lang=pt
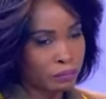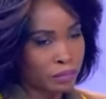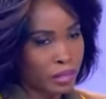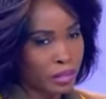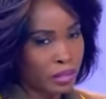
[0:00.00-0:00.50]

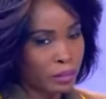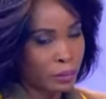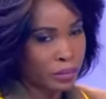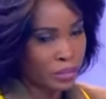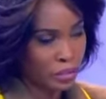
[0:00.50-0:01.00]
é,
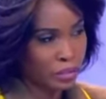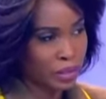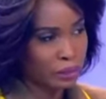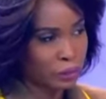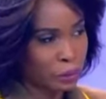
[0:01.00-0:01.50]
consistente
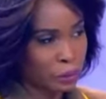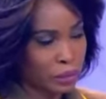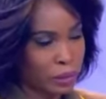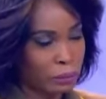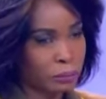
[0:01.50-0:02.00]
no
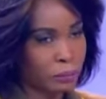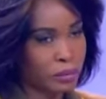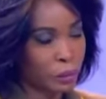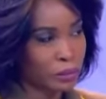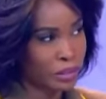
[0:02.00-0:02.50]
tempo e tão
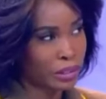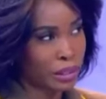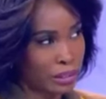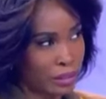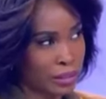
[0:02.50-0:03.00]

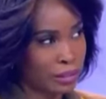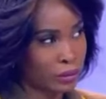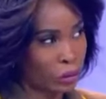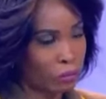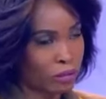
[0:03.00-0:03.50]
generalizada como
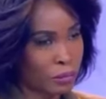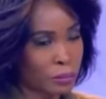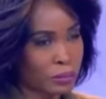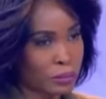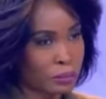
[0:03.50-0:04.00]
vamos
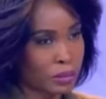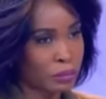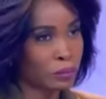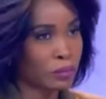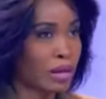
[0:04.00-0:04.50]
percebendo,
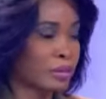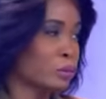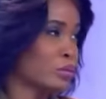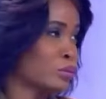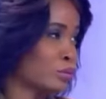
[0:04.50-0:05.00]
há
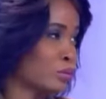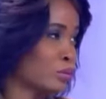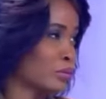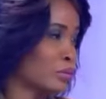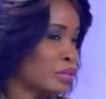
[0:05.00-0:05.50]
atuações
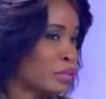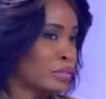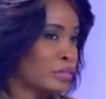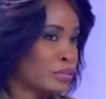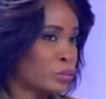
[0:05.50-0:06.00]

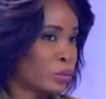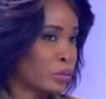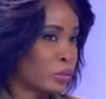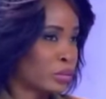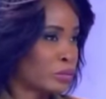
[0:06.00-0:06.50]
dissuadoras
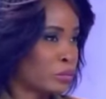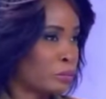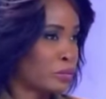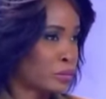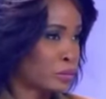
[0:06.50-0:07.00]
que não passam
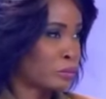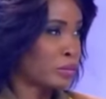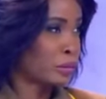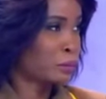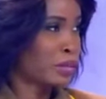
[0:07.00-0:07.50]
somente pelas
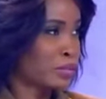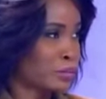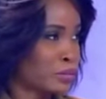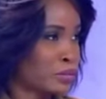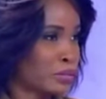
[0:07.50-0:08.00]
questões
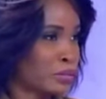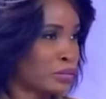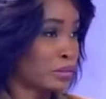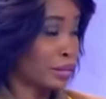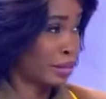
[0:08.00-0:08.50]
uh,
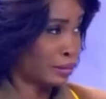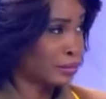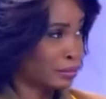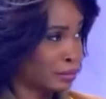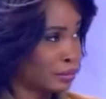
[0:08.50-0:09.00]
legais. O
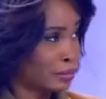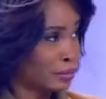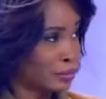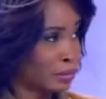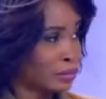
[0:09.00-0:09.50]
que é que é?
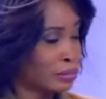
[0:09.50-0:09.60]
precisaríamos é?